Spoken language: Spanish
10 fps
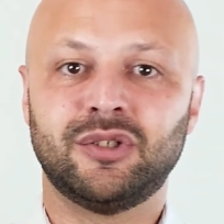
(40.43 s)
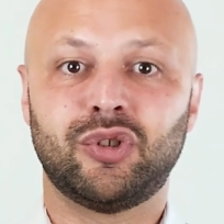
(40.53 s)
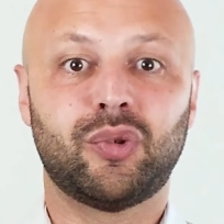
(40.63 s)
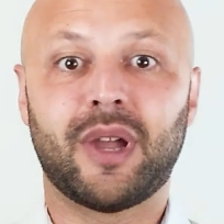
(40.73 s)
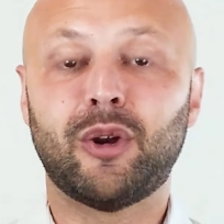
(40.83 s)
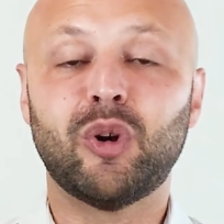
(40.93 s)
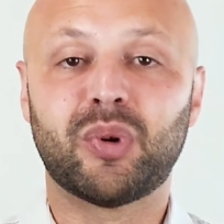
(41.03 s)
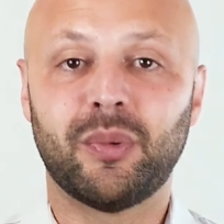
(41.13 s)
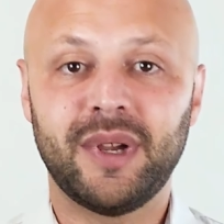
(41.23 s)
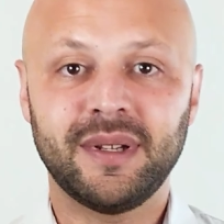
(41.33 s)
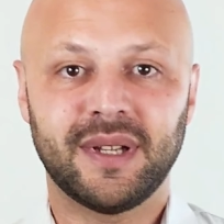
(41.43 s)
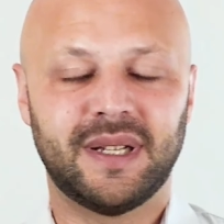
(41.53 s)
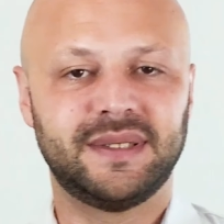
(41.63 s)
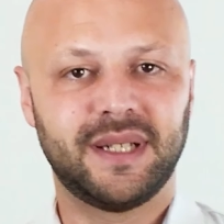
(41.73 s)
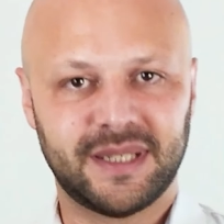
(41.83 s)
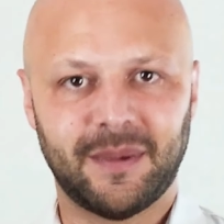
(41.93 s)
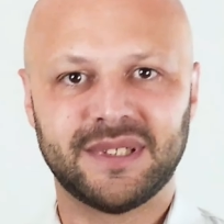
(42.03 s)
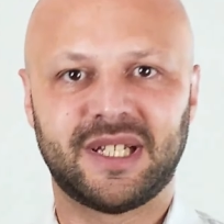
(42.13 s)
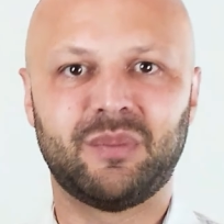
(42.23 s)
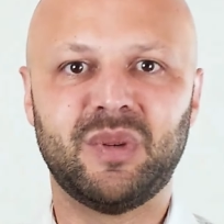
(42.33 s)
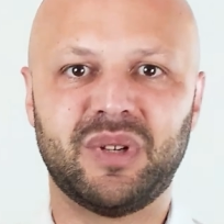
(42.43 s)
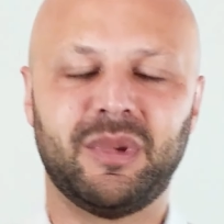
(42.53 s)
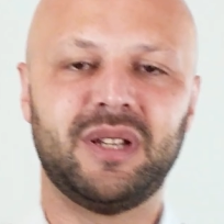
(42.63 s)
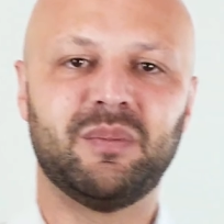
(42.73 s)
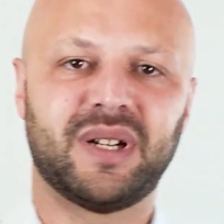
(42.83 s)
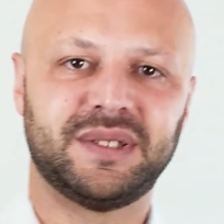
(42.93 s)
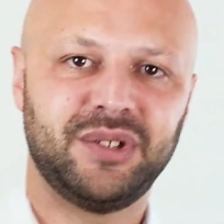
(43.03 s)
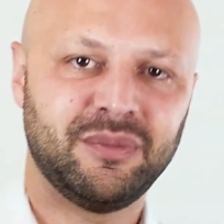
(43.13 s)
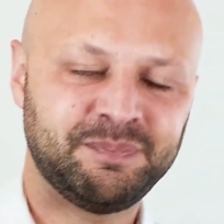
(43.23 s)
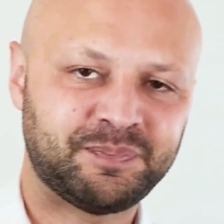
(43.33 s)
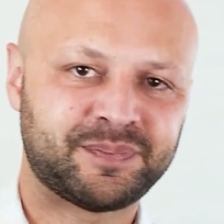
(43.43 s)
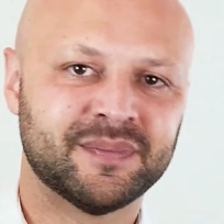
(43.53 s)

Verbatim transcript: Yo todavía no lo probé, así que esta va a ser mi primera impresión.